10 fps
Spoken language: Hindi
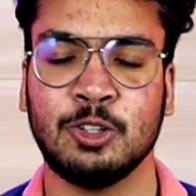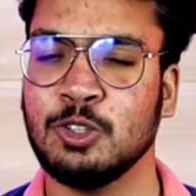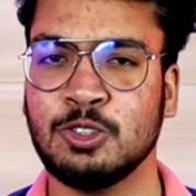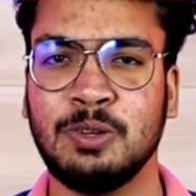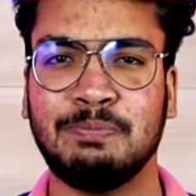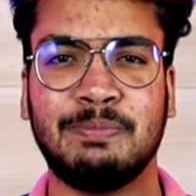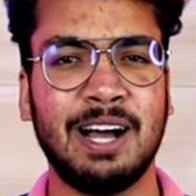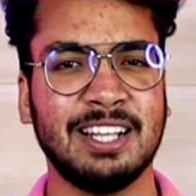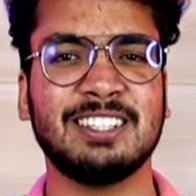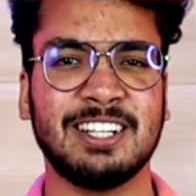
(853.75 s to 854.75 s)
तो दोस्तों
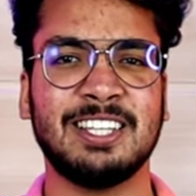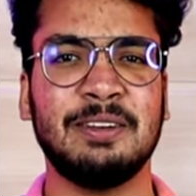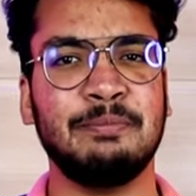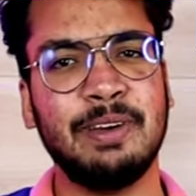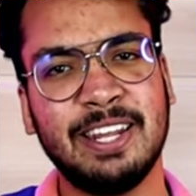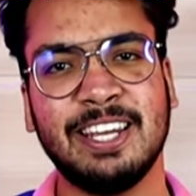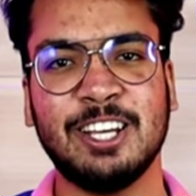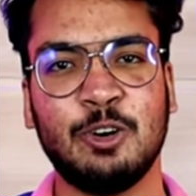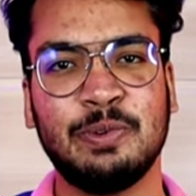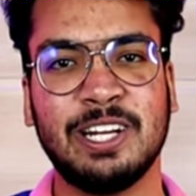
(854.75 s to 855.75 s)
बात करते हैं मेरे
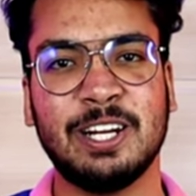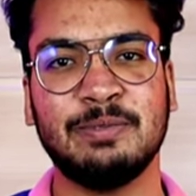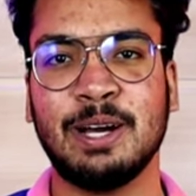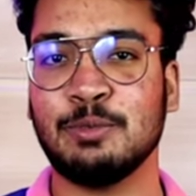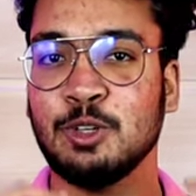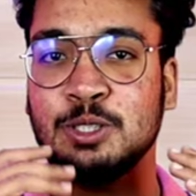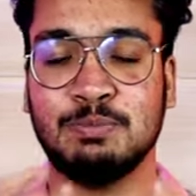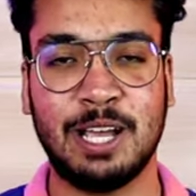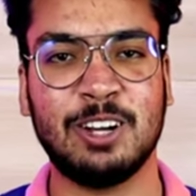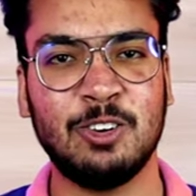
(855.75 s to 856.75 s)
क्या ओपिनियन में आपको इस
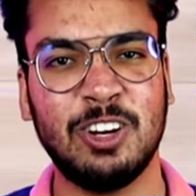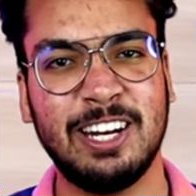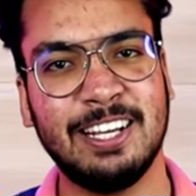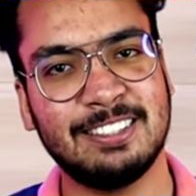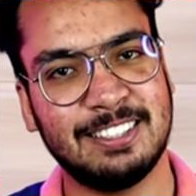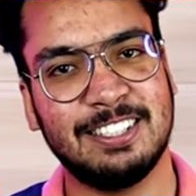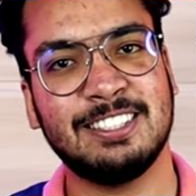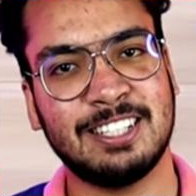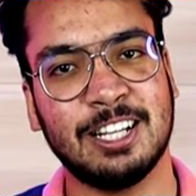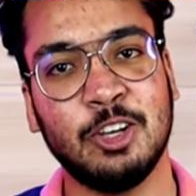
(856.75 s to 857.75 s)
बैग को लेने की
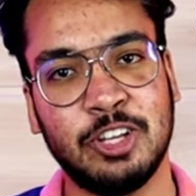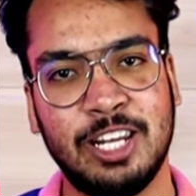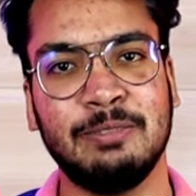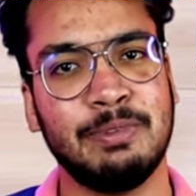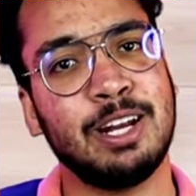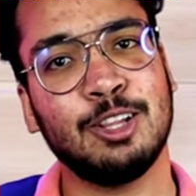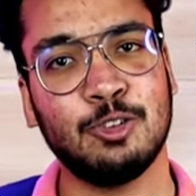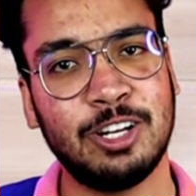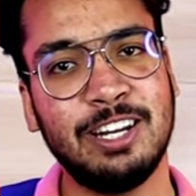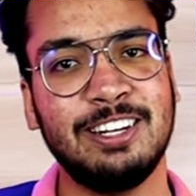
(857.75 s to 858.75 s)
सजेस्ट करता हूँ नहीं मैंने
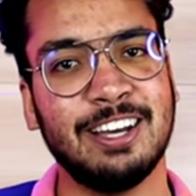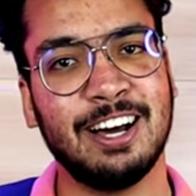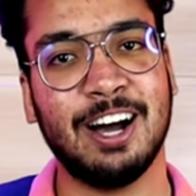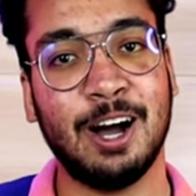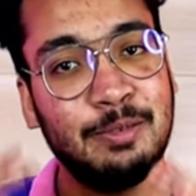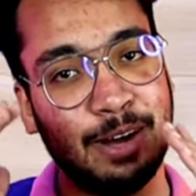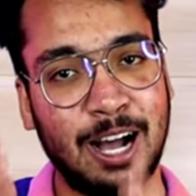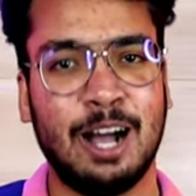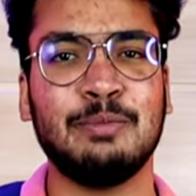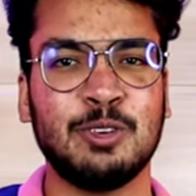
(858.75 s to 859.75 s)
तो ले लिया अब
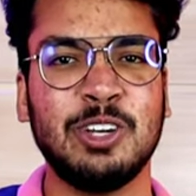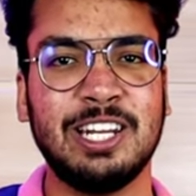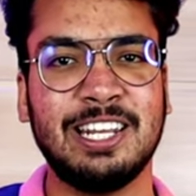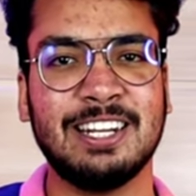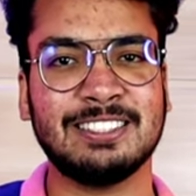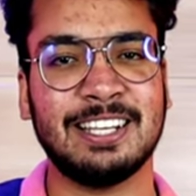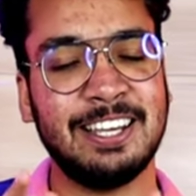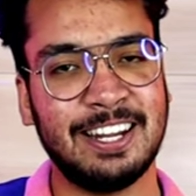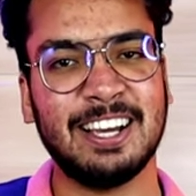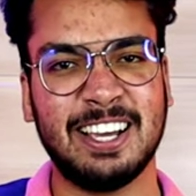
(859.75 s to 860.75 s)
आपको ये लेना
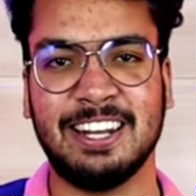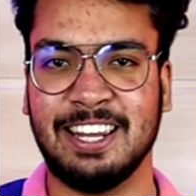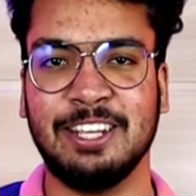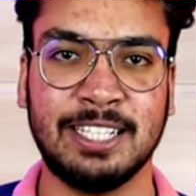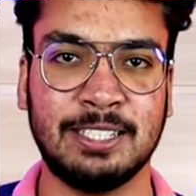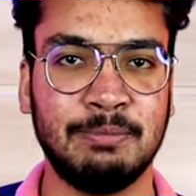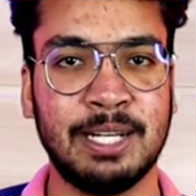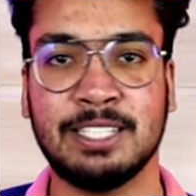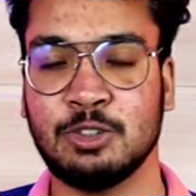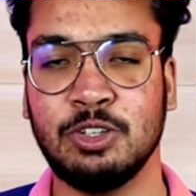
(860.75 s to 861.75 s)
सही रहेगा या नहीं जब
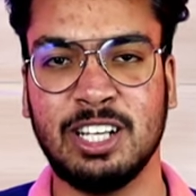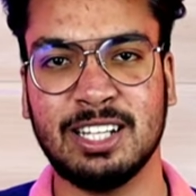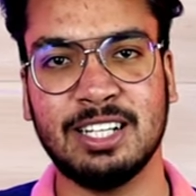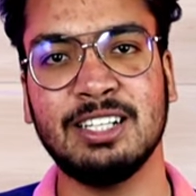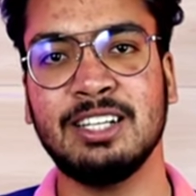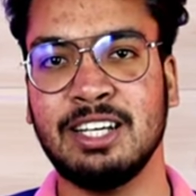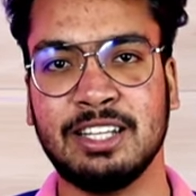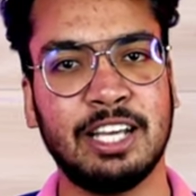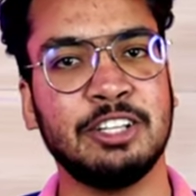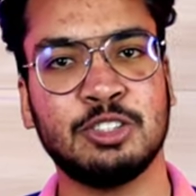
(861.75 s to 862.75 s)
मैंने इसको लिया था
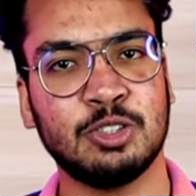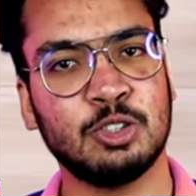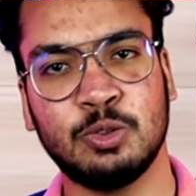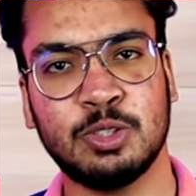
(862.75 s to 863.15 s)
तेईस सौ